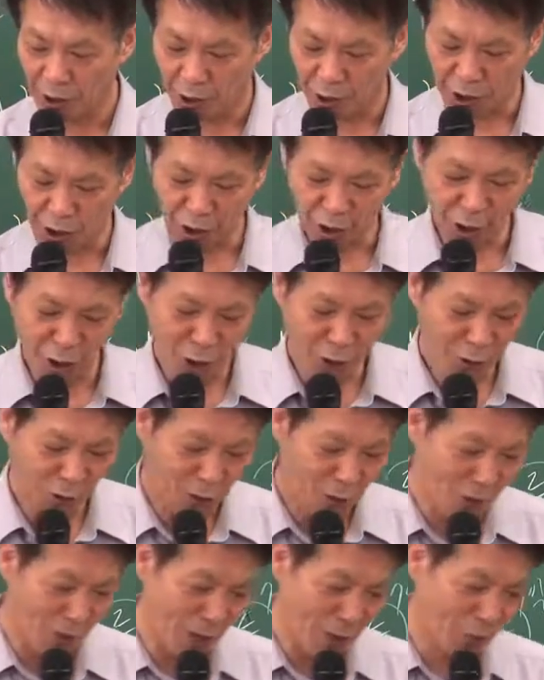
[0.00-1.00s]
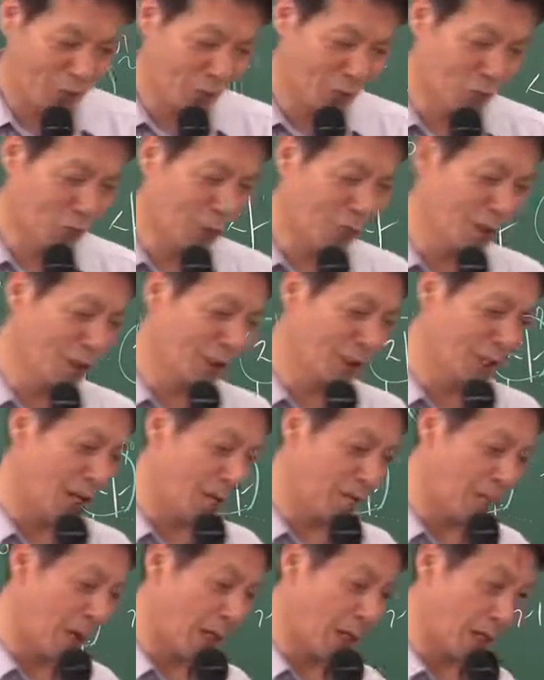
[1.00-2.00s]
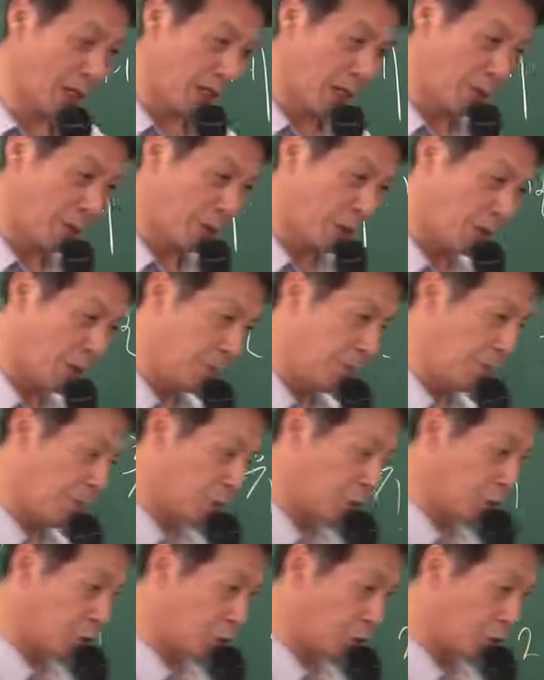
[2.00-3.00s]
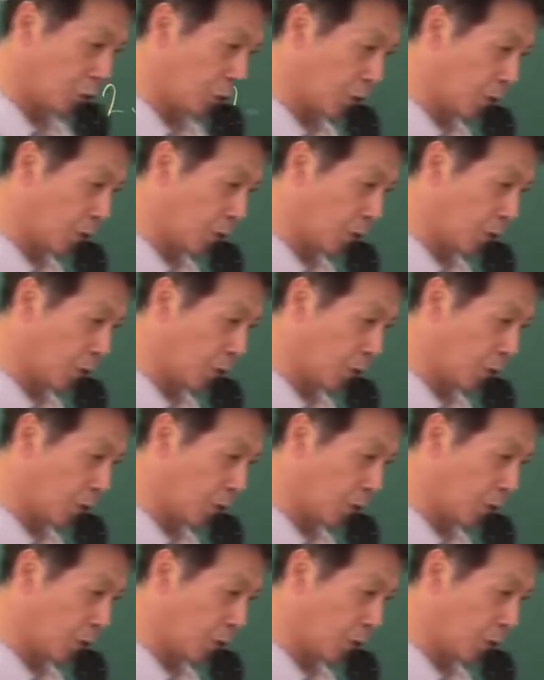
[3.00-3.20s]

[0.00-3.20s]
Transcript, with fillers: 2년 동안 두 번 이상 받게 되면 임등치요.